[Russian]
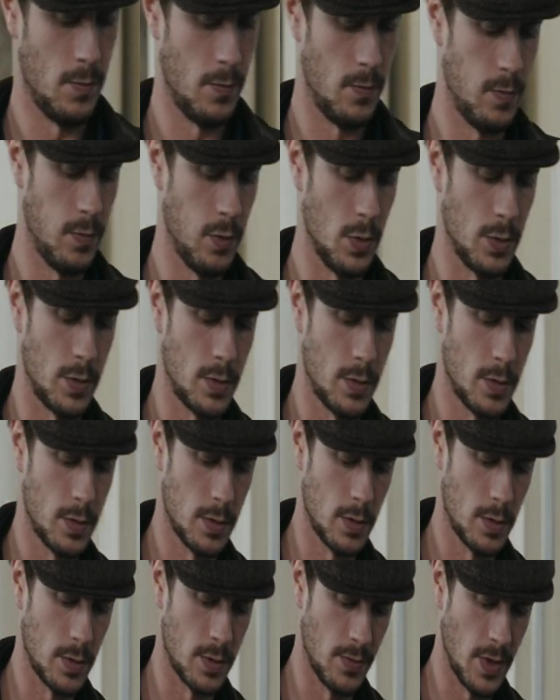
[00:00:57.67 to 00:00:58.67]
Вот,
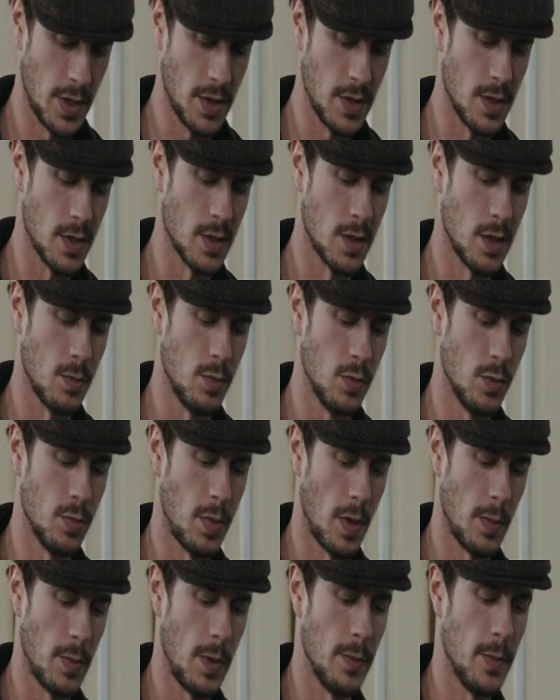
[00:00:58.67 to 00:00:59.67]
звоните, если будут
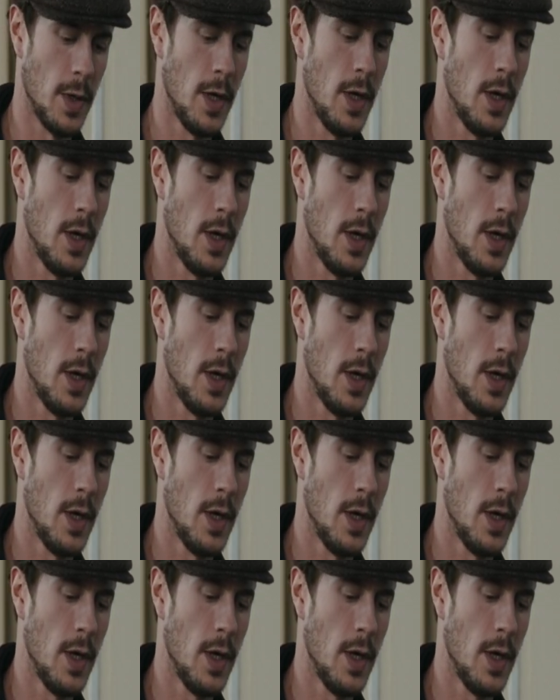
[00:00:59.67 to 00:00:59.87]
проблемы.